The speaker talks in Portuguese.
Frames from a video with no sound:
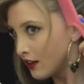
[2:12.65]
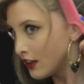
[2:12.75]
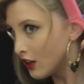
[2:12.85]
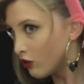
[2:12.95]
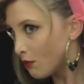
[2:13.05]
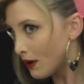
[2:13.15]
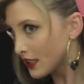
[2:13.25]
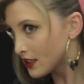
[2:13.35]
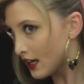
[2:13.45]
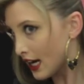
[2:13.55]
E eu vou
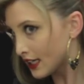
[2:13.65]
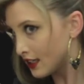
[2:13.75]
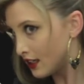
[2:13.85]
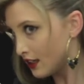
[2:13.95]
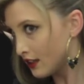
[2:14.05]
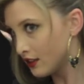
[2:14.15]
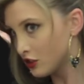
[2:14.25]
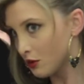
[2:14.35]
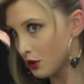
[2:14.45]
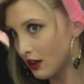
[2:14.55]
passar aqui
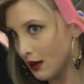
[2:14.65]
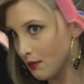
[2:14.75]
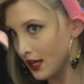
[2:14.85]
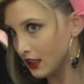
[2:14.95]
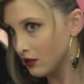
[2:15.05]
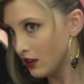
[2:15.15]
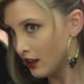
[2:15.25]
sobre o cabelo,